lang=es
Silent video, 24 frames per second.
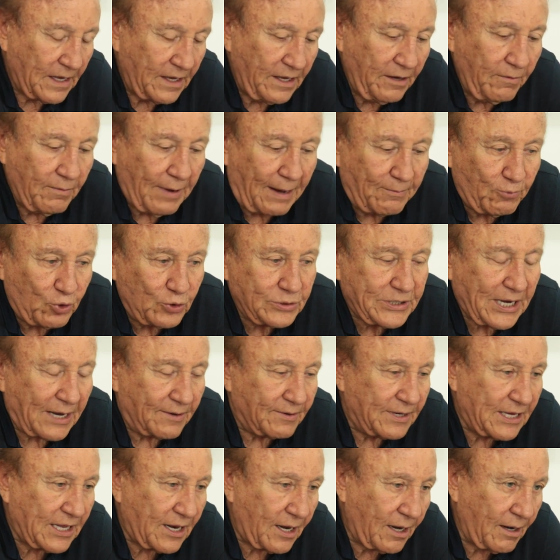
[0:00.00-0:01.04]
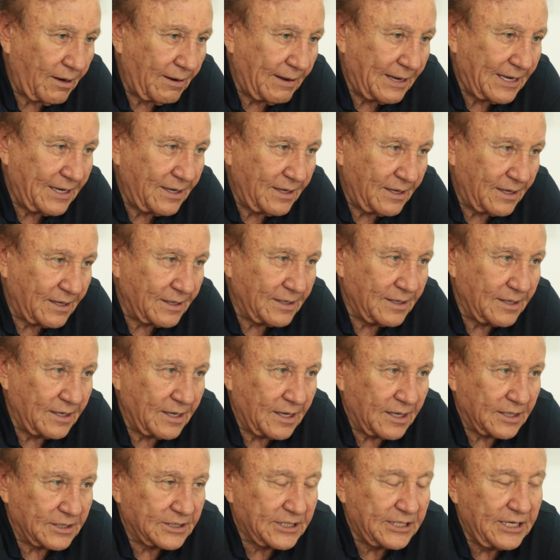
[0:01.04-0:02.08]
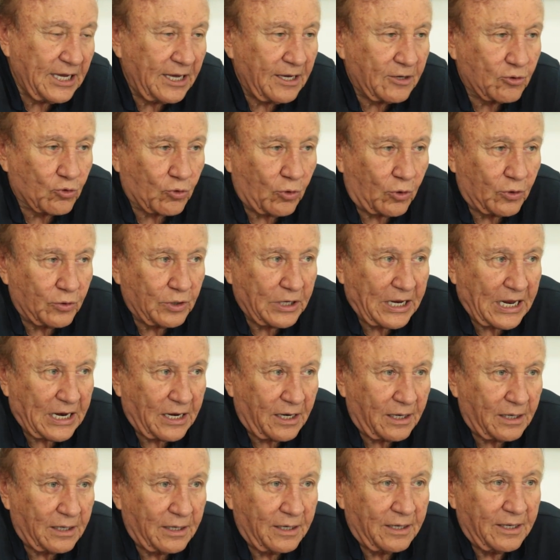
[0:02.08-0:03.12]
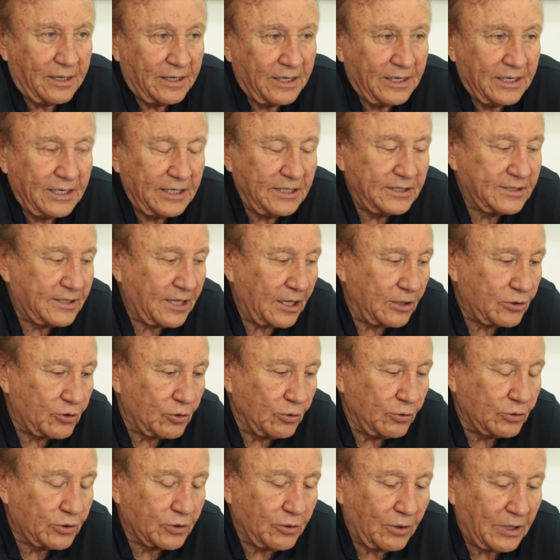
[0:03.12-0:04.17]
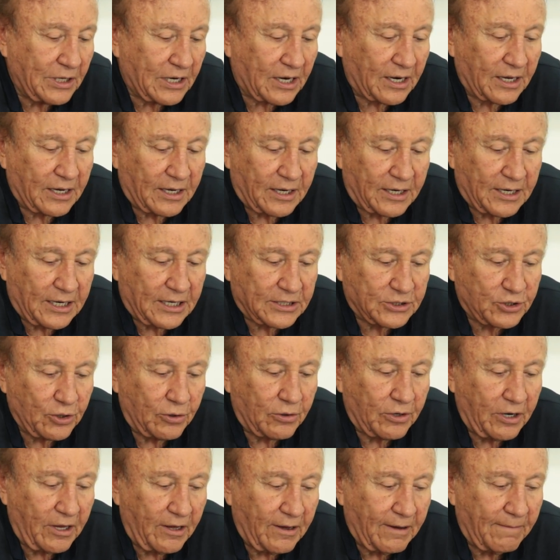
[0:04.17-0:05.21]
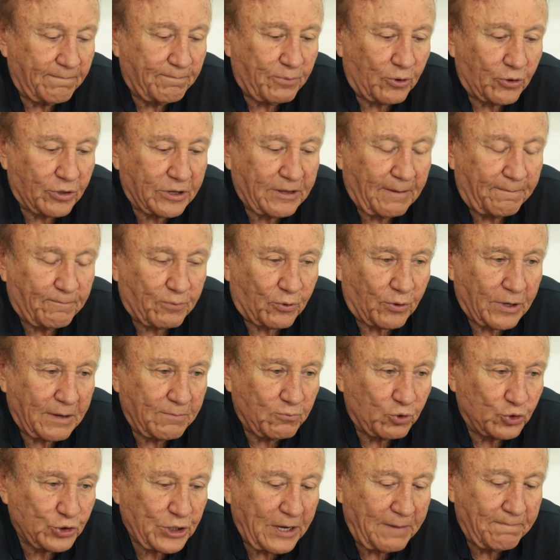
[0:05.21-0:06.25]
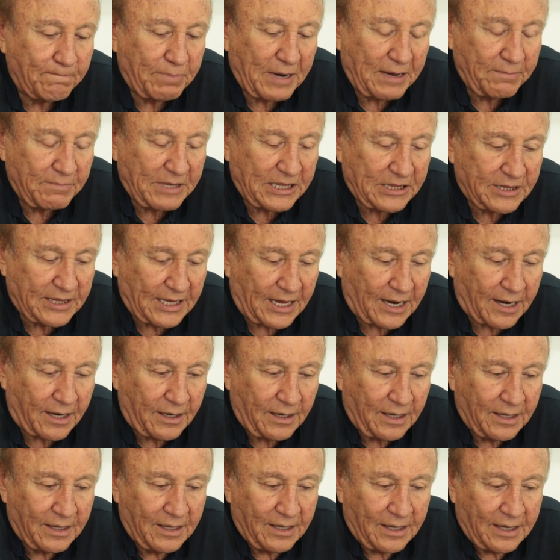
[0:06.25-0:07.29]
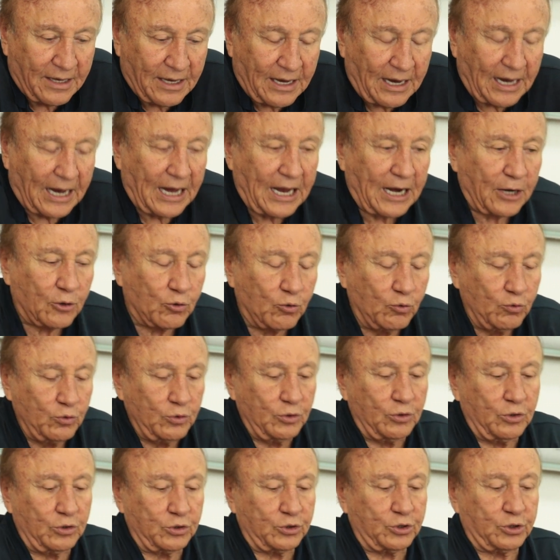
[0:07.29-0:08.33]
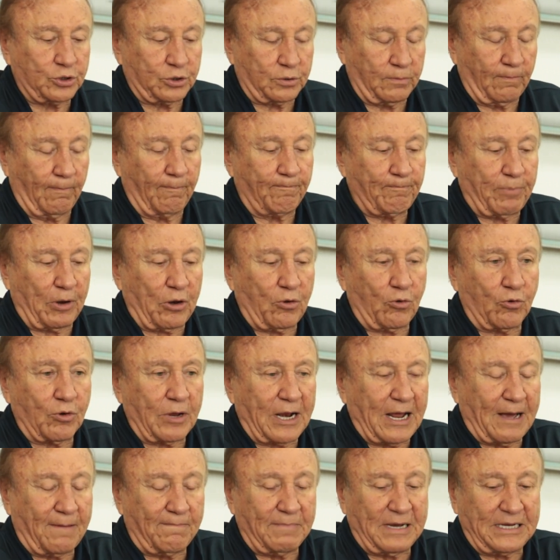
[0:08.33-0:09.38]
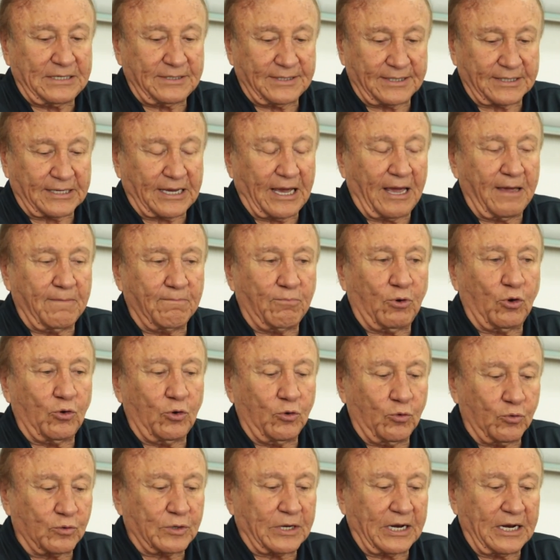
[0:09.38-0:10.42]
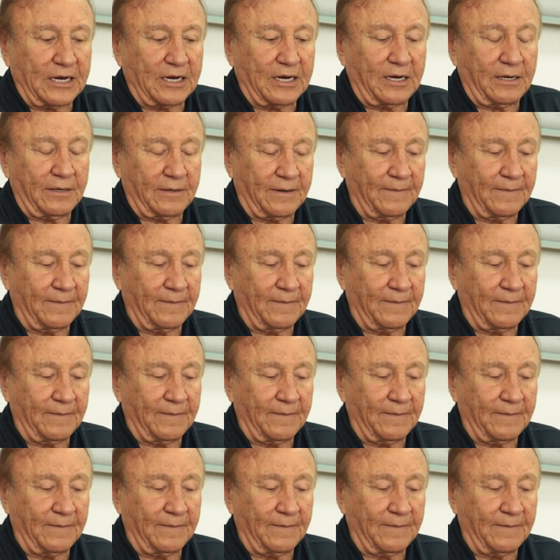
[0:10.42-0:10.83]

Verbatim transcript: y vamos a ver eh, si con el Instituto de Recreación y Deporte podemos implementar algunos programas que involucren